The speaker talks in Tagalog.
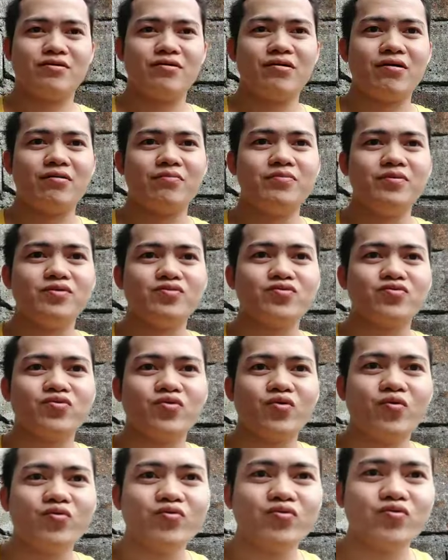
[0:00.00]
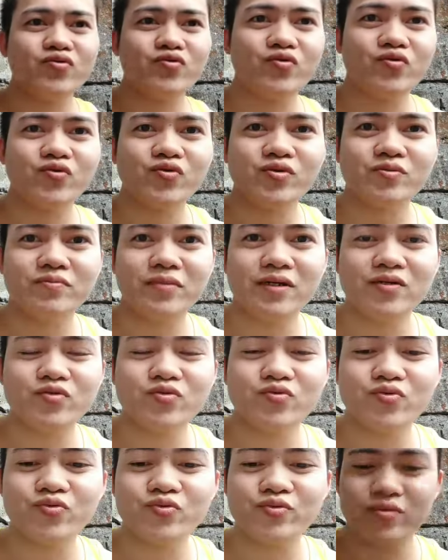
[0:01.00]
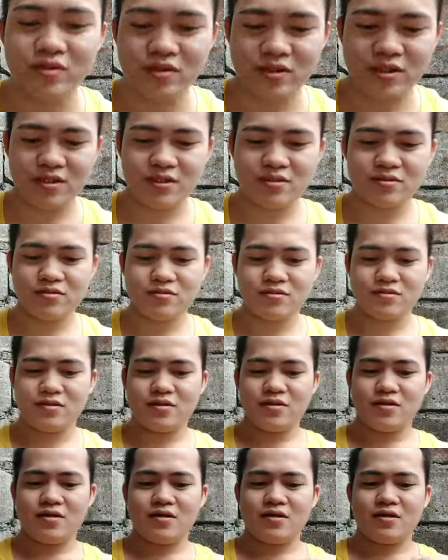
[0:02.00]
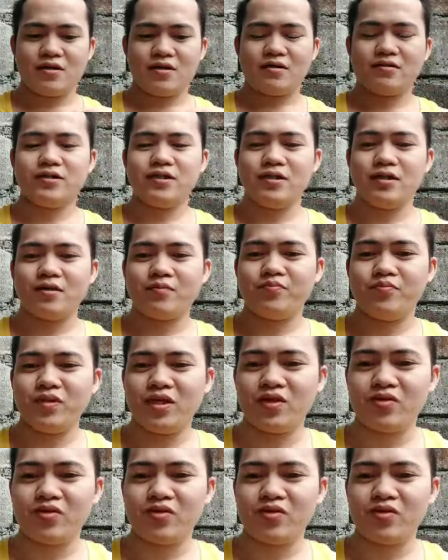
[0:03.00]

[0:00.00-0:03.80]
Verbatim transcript: Grabe, Stone Cold, my goodness. Ang hirap